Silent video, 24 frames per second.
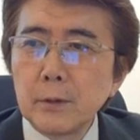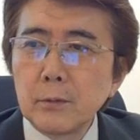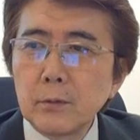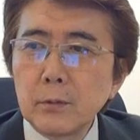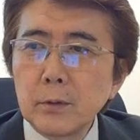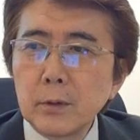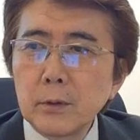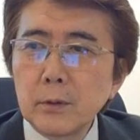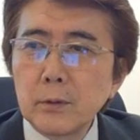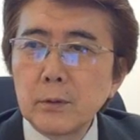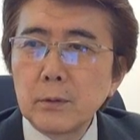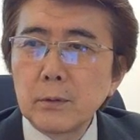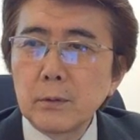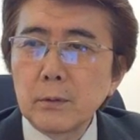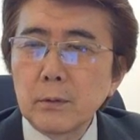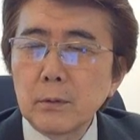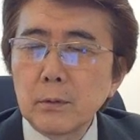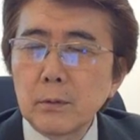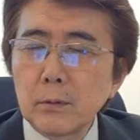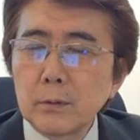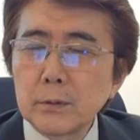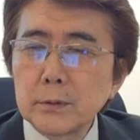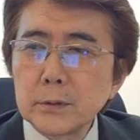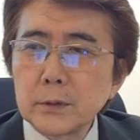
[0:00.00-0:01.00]
でこれ
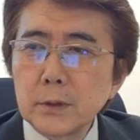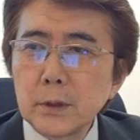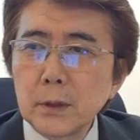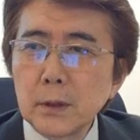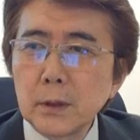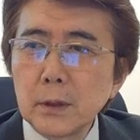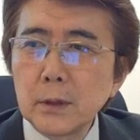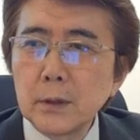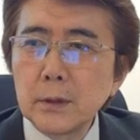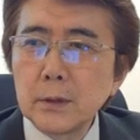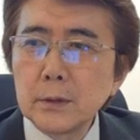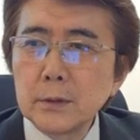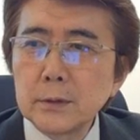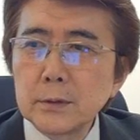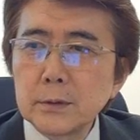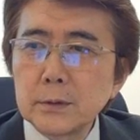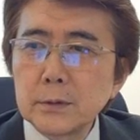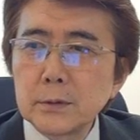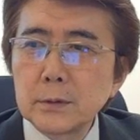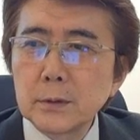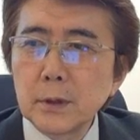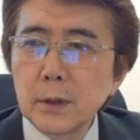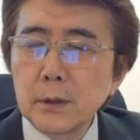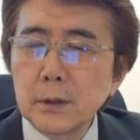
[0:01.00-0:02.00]
をこちら側
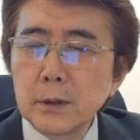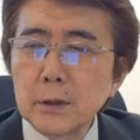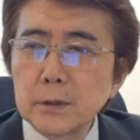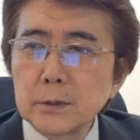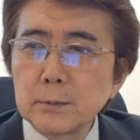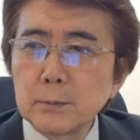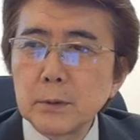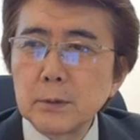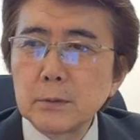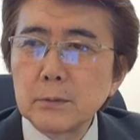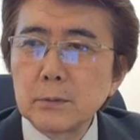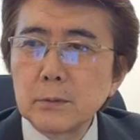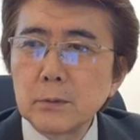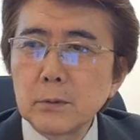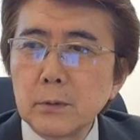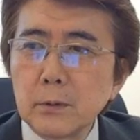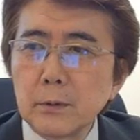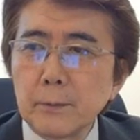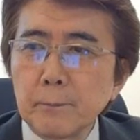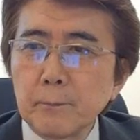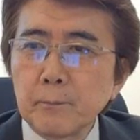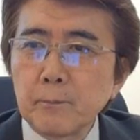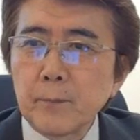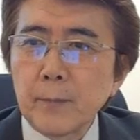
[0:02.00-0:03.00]
につけてしまう
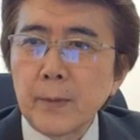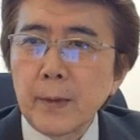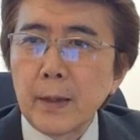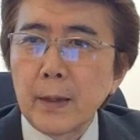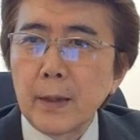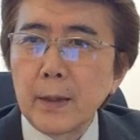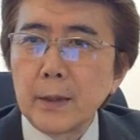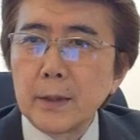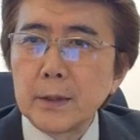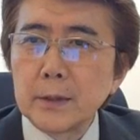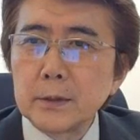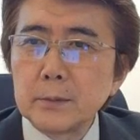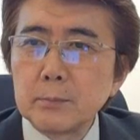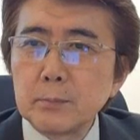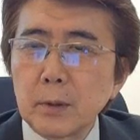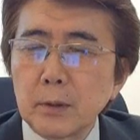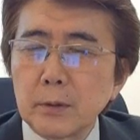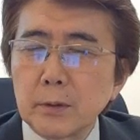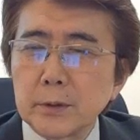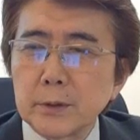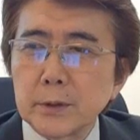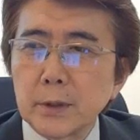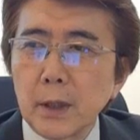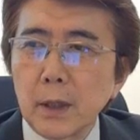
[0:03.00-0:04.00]
と、えー、
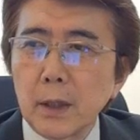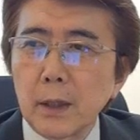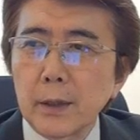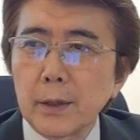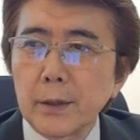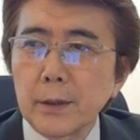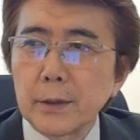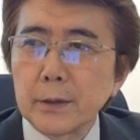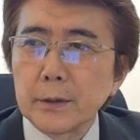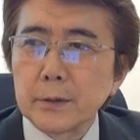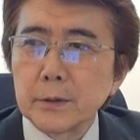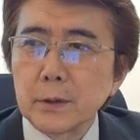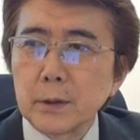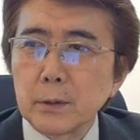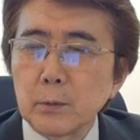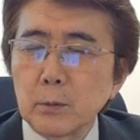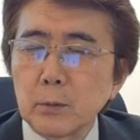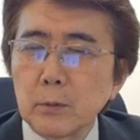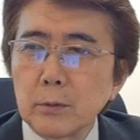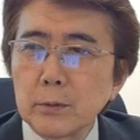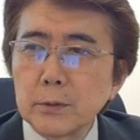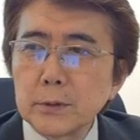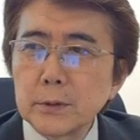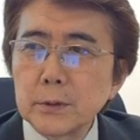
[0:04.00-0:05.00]
心拍しか測れないんです
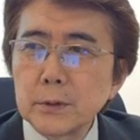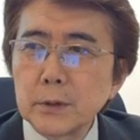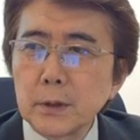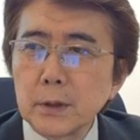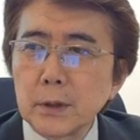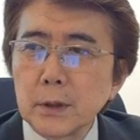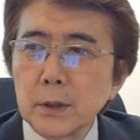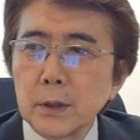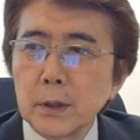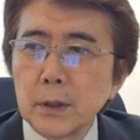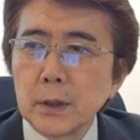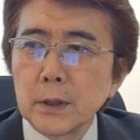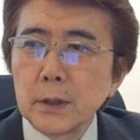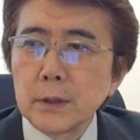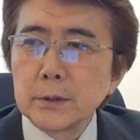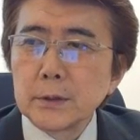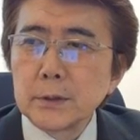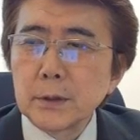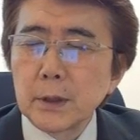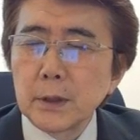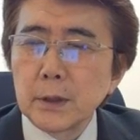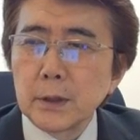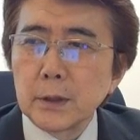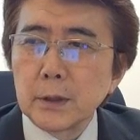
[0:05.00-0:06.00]
けどもこっちに
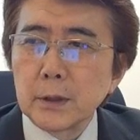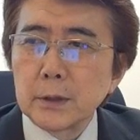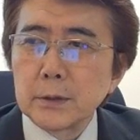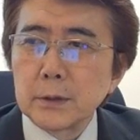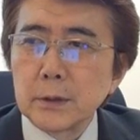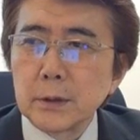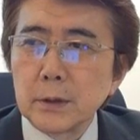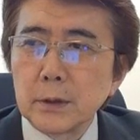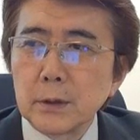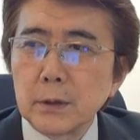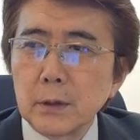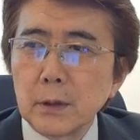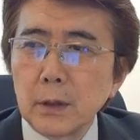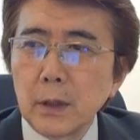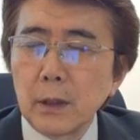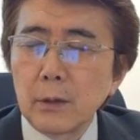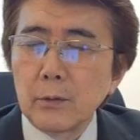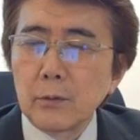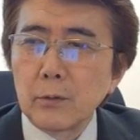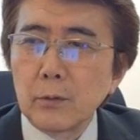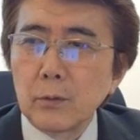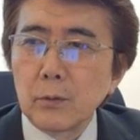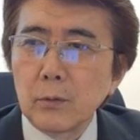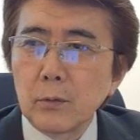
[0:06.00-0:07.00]
つけてですね
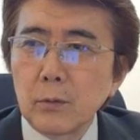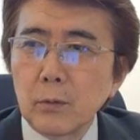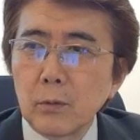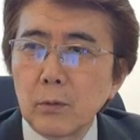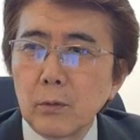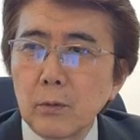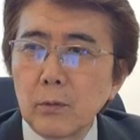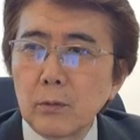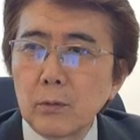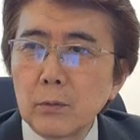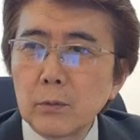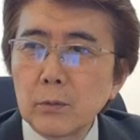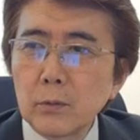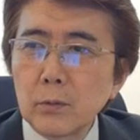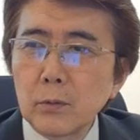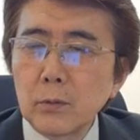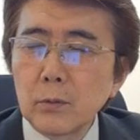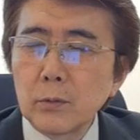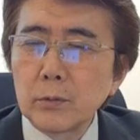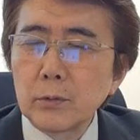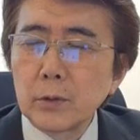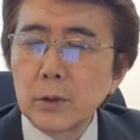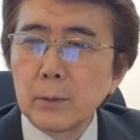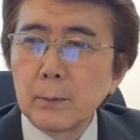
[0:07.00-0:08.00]
あのここの
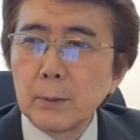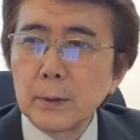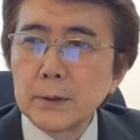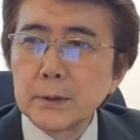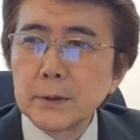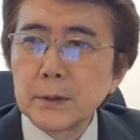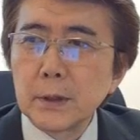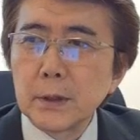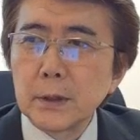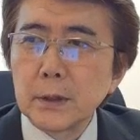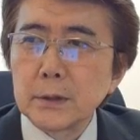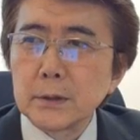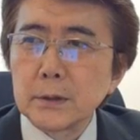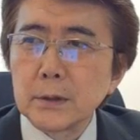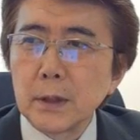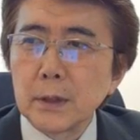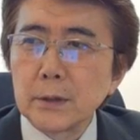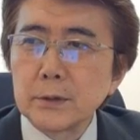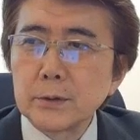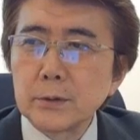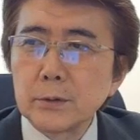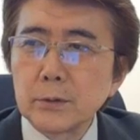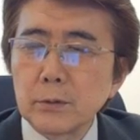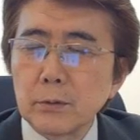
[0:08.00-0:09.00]
ところを膨らましてで
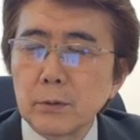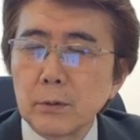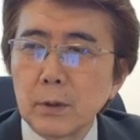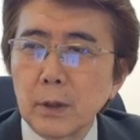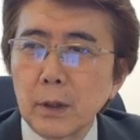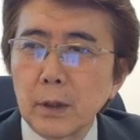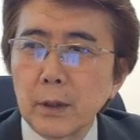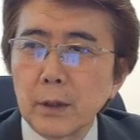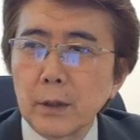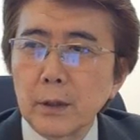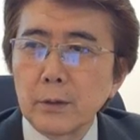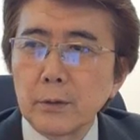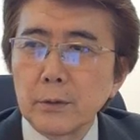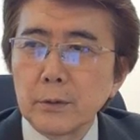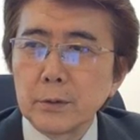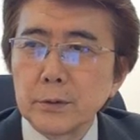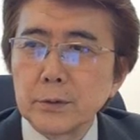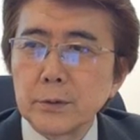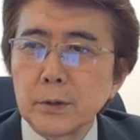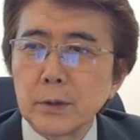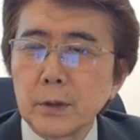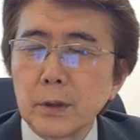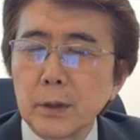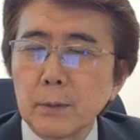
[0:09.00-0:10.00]
すね圧力をかけら
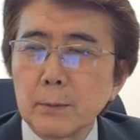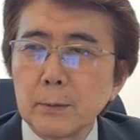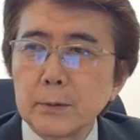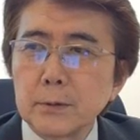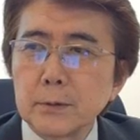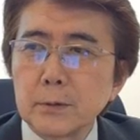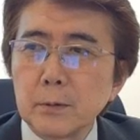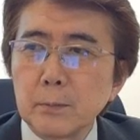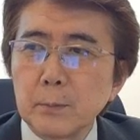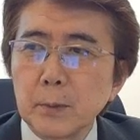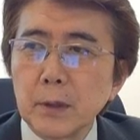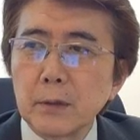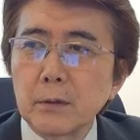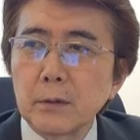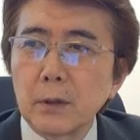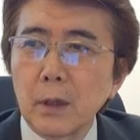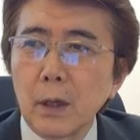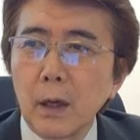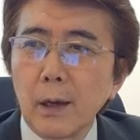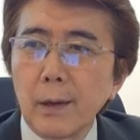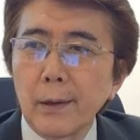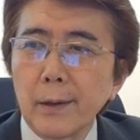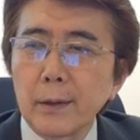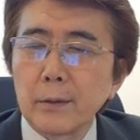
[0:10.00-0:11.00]
れるようにしてあげますと
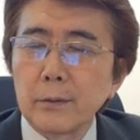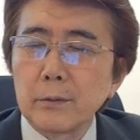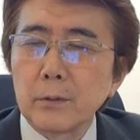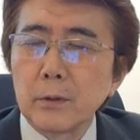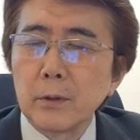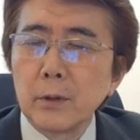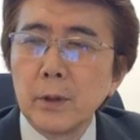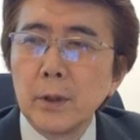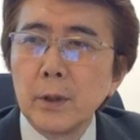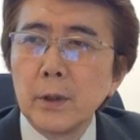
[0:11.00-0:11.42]
脈が上がる